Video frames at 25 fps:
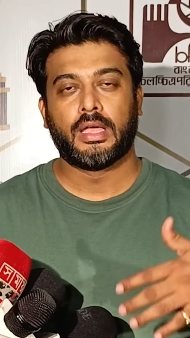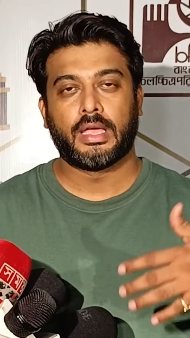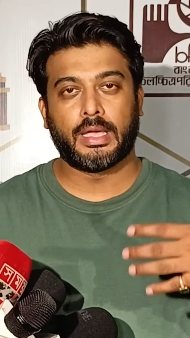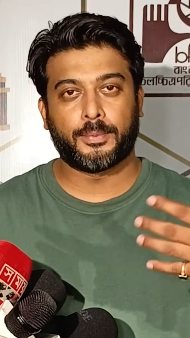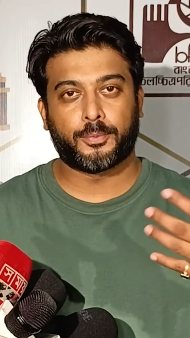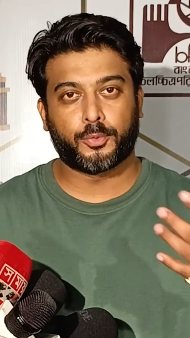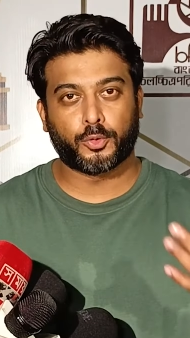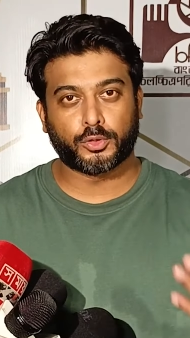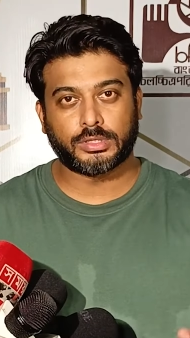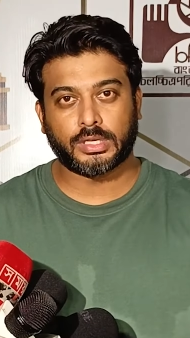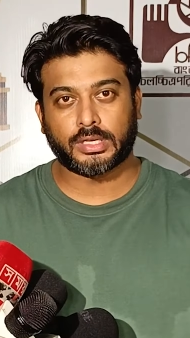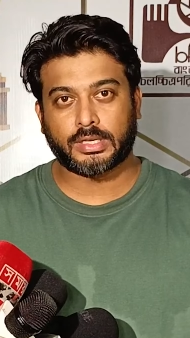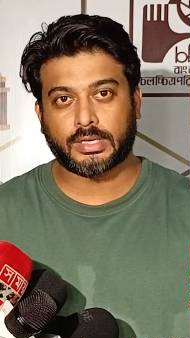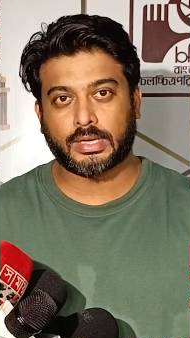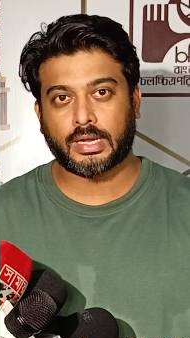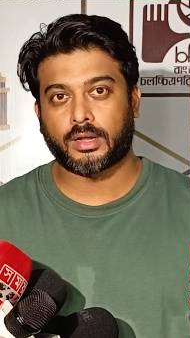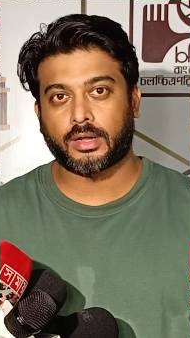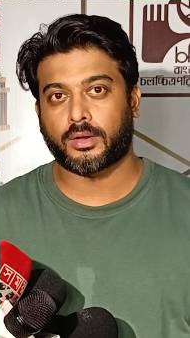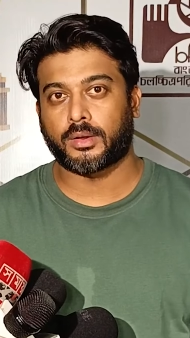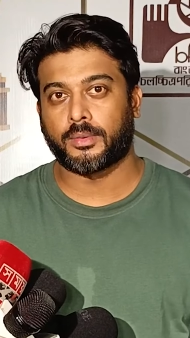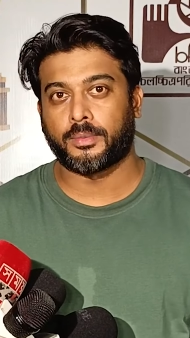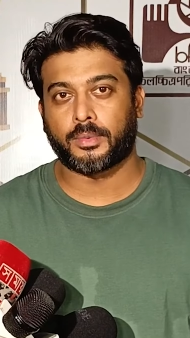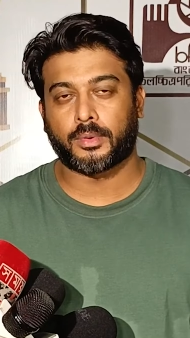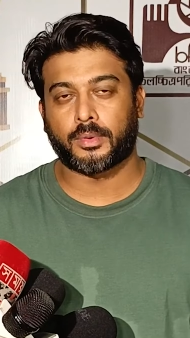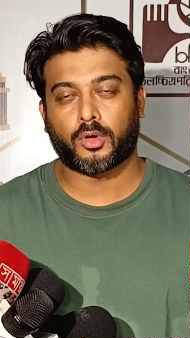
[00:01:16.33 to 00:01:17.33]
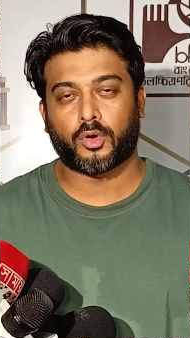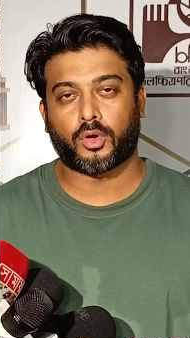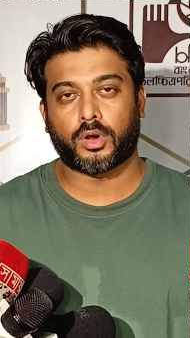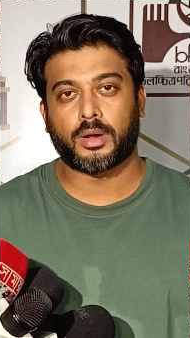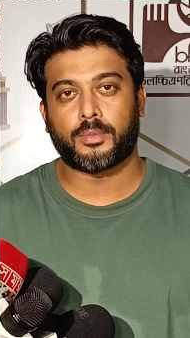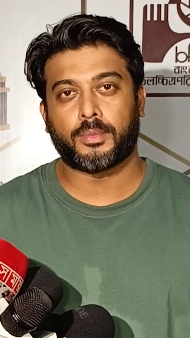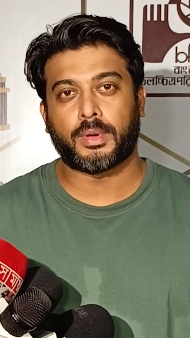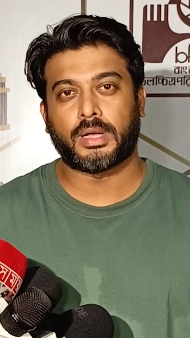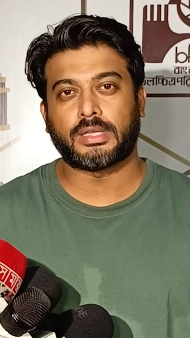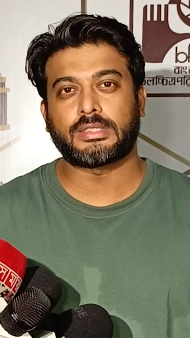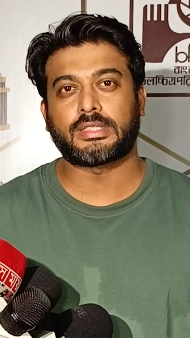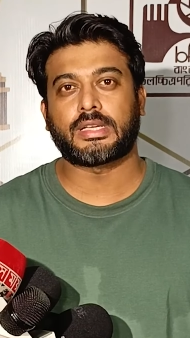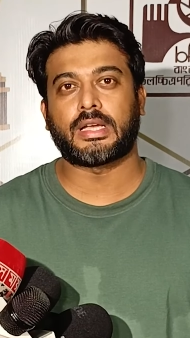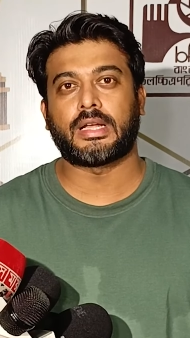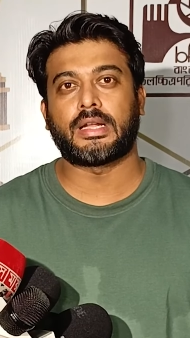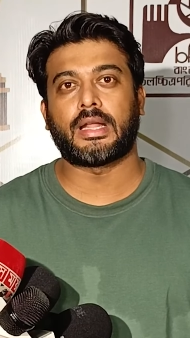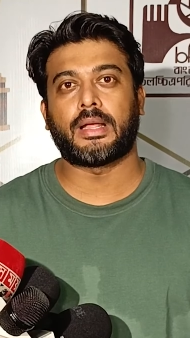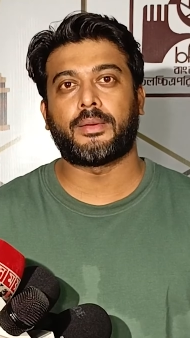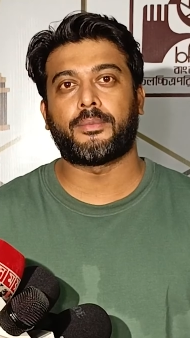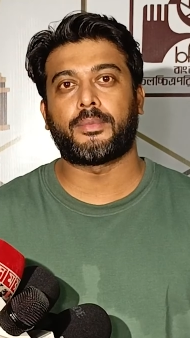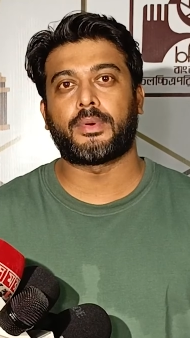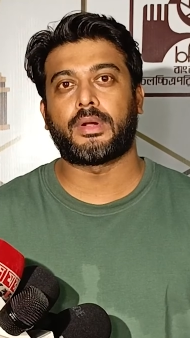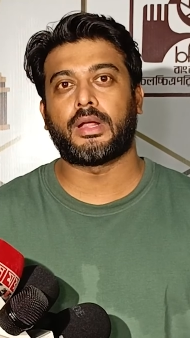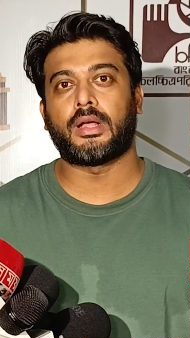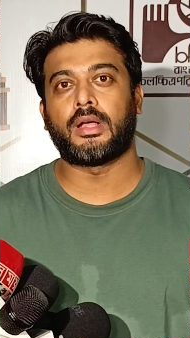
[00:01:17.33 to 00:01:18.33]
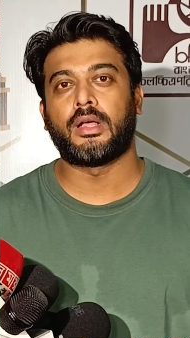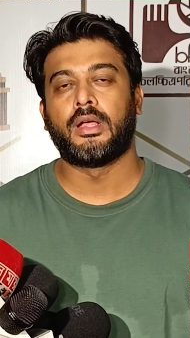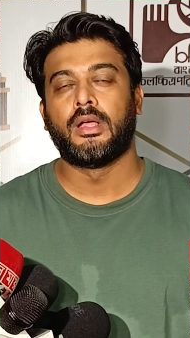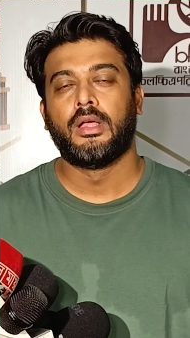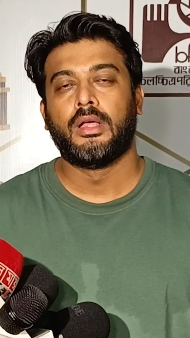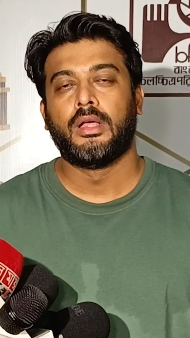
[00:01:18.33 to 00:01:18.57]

এই প্রজেক্টটা করার মাঝখানে আমরা